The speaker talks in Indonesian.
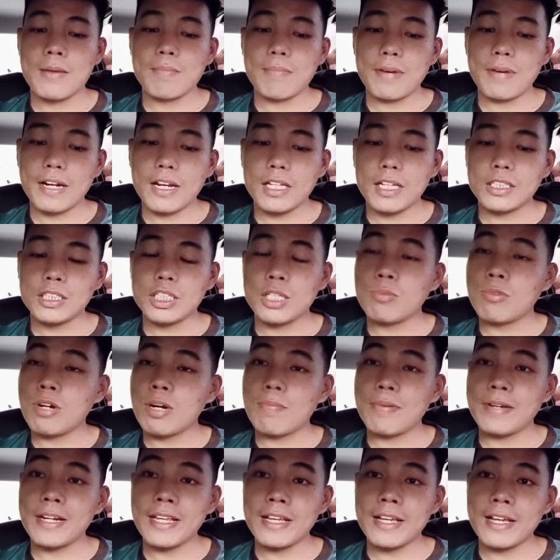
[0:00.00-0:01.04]
pada semua
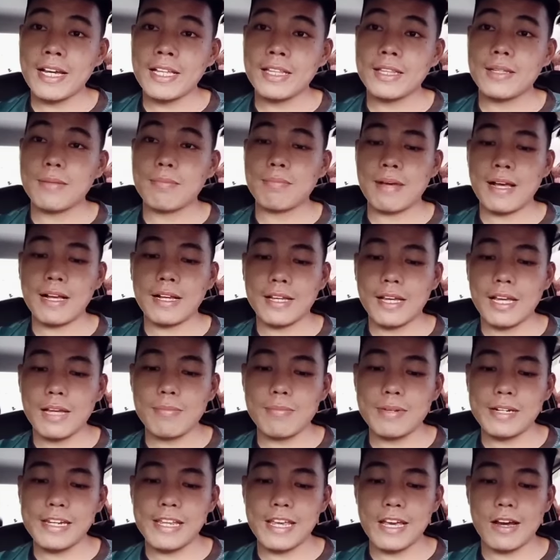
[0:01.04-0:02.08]
peringkat maka
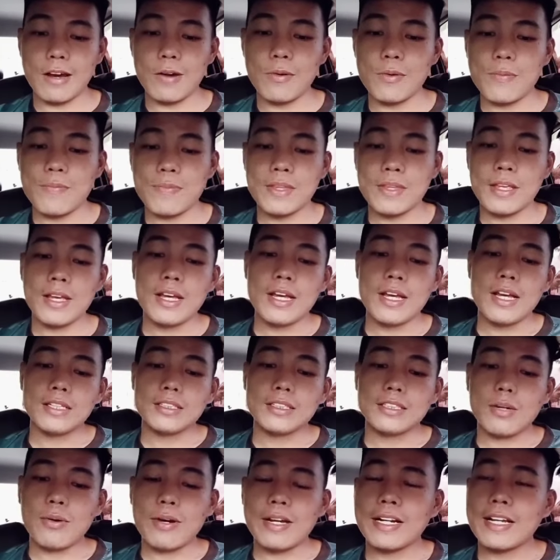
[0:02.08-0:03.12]
beliau
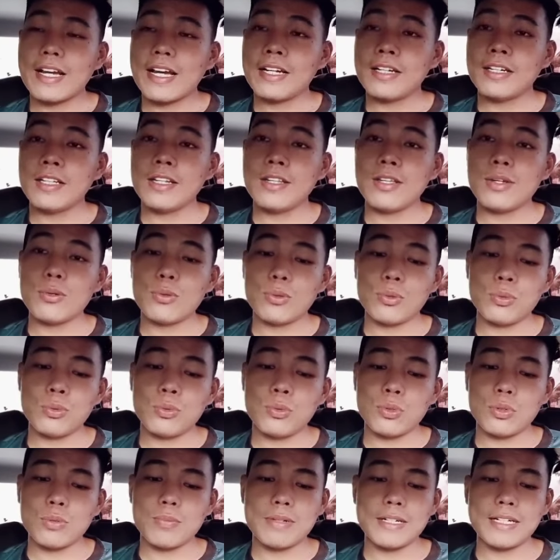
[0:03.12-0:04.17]
tawarkan diri
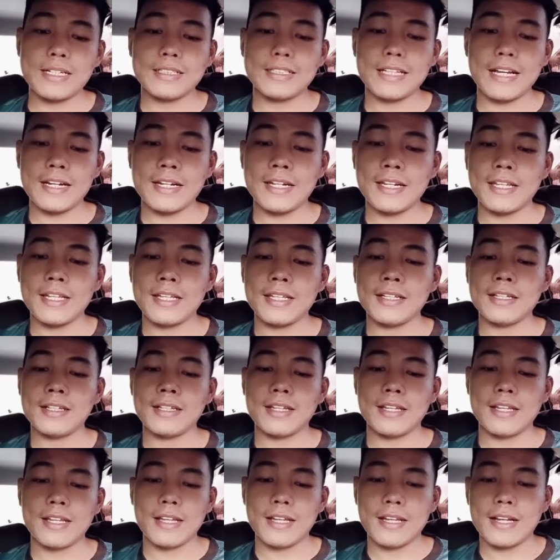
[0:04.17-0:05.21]
untuk bertanding
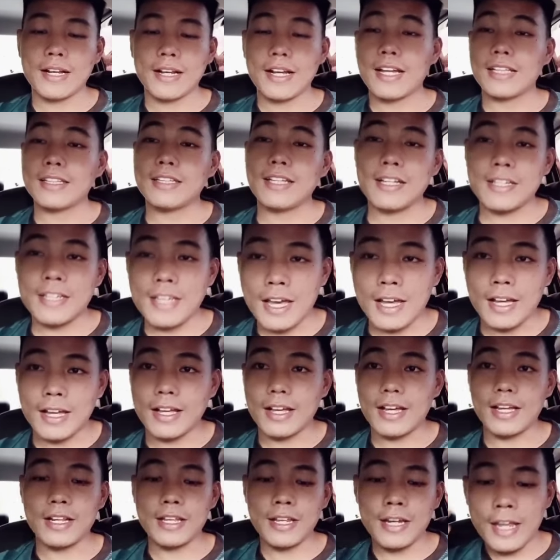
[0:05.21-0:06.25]
katanya
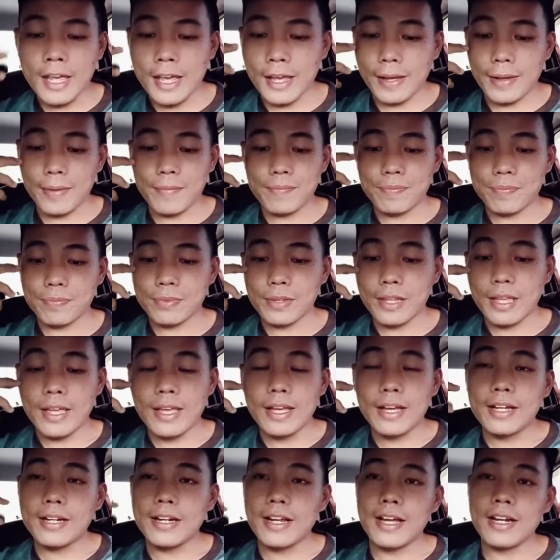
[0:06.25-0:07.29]
hari ini
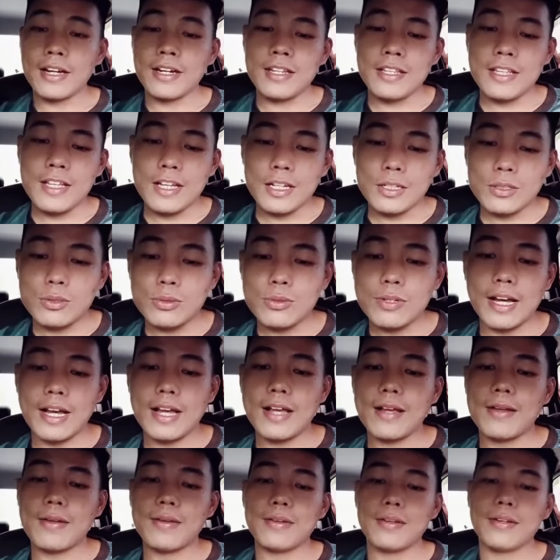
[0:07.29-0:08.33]
dan dia
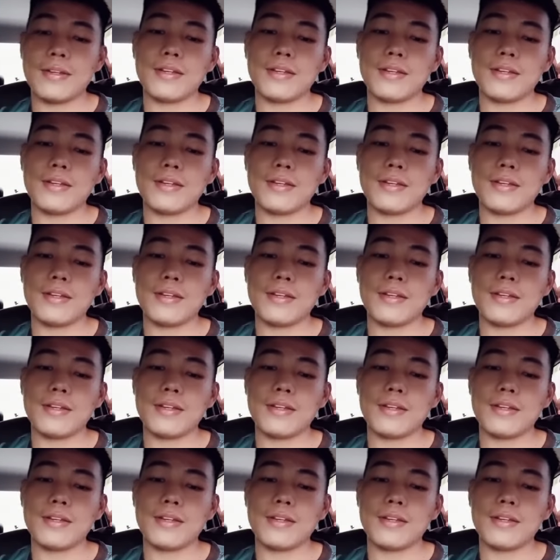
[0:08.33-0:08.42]
juga